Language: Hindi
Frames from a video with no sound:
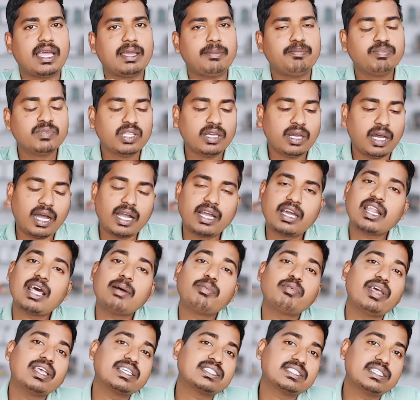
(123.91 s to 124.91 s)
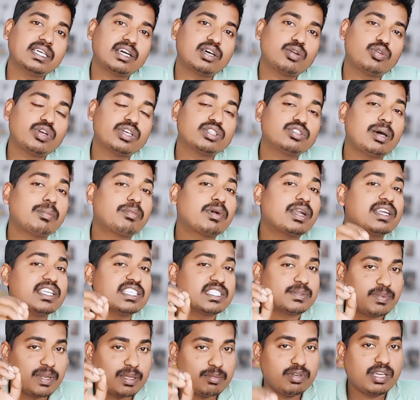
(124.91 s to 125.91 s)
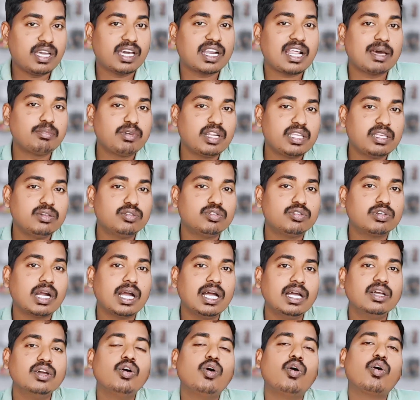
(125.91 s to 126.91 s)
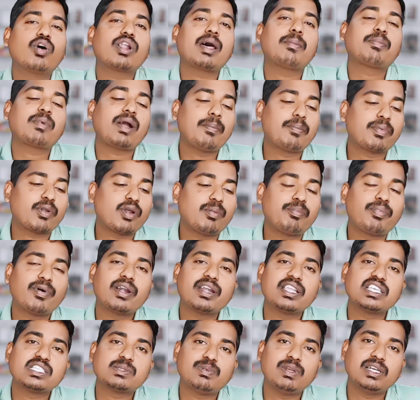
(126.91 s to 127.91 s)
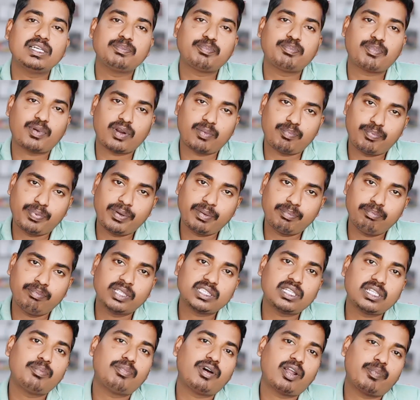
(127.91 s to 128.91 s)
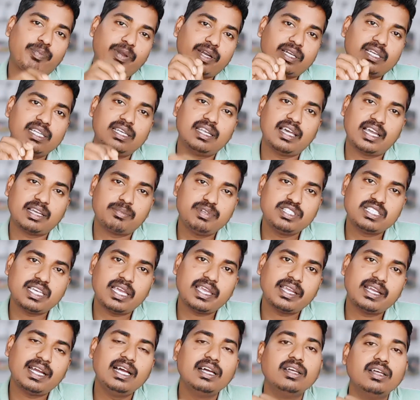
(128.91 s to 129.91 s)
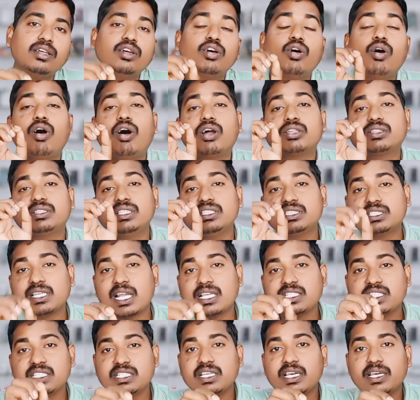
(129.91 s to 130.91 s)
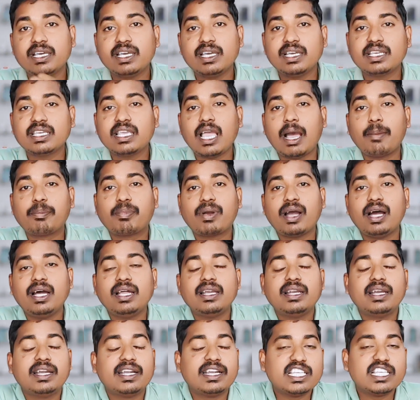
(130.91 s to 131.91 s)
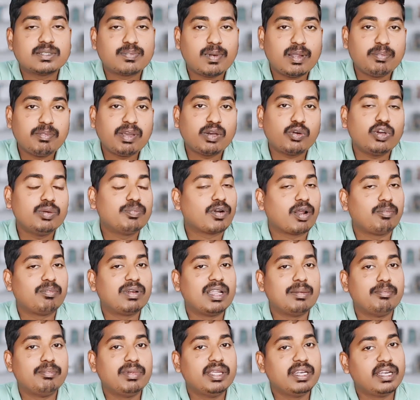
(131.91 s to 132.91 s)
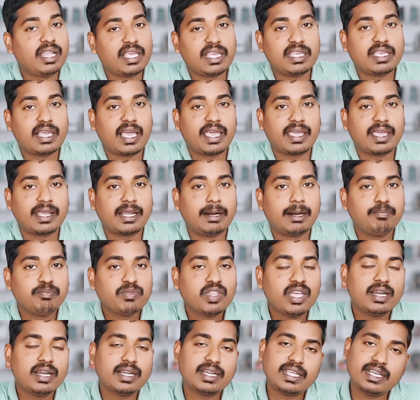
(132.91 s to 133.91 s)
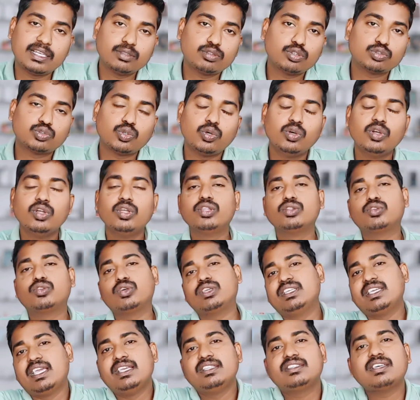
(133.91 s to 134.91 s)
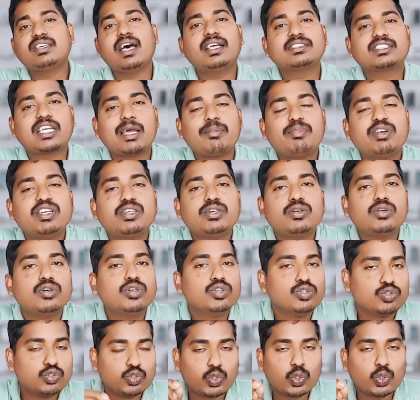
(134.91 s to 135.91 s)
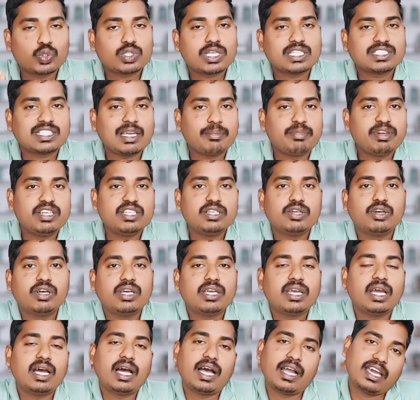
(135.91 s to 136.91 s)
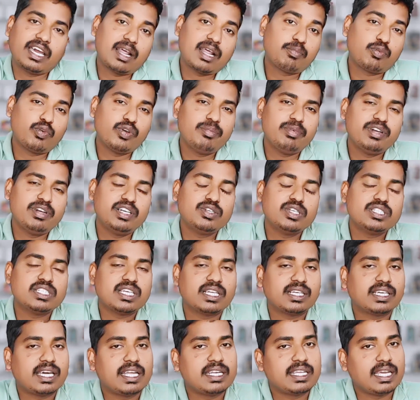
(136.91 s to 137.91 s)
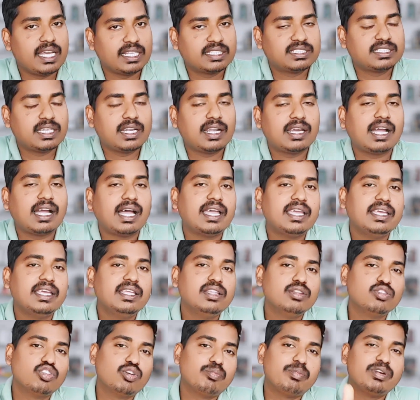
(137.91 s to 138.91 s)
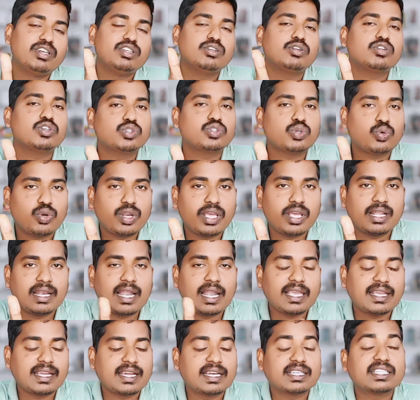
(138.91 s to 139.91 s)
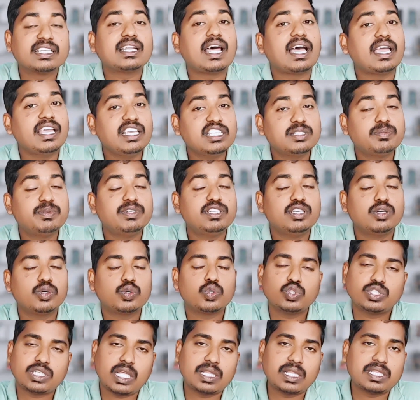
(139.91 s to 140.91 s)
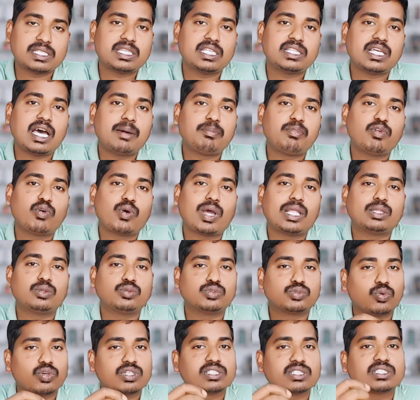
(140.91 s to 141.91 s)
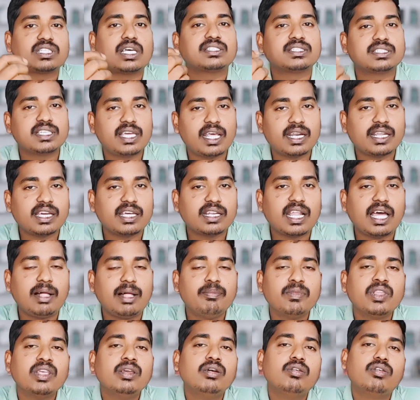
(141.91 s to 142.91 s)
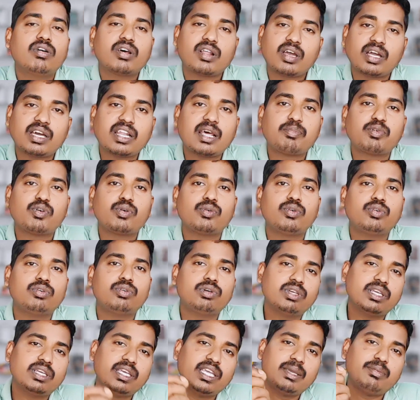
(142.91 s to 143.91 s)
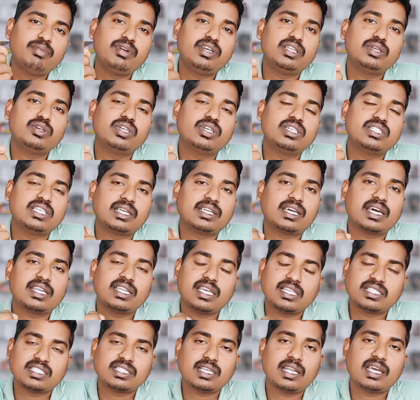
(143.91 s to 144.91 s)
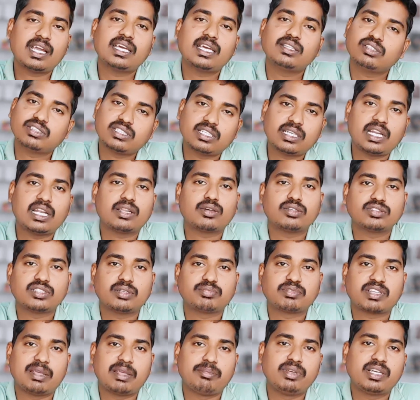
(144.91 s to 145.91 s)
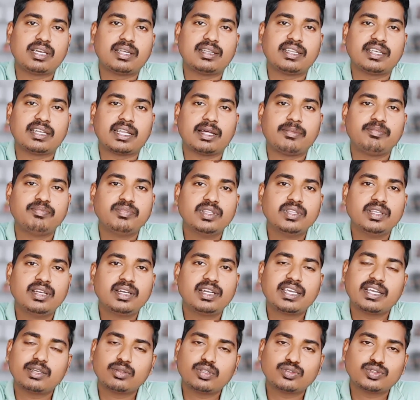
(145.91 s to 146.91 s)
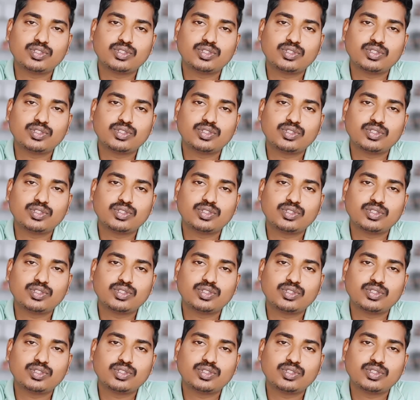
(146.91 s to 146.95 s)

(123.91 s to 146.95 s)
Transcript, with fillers: है अगर आप ऐसे करोगे तो आपका डिस्प्ले भी ख़राब नहीं होगा और आपका प्रॉपर डिस्प्ले मतलब परफेक्टली लग भी जाएगा और तीसरा चीज़ यह है कि आपका डिस्प्ले में कोई प्रॉब्लम भी नहीं आएगा ठीक है दोस्तों तो यही था आज का वीडियो छोटा सा वीडियो है अगर आपको ये वीडियो जानकारी अच्छा लगा है तो वीडियो को जरूर एक लाइक कर देना इस वीडियो को ज़्यादा से ज़्यादा आप लोग का दोस्तों के साथ शेयर करना और अगर आपको ये वीडियो ये जानकारी अच्छा लगा है तो चैनल को सब्सक्राइब भी कर लेना ठीक है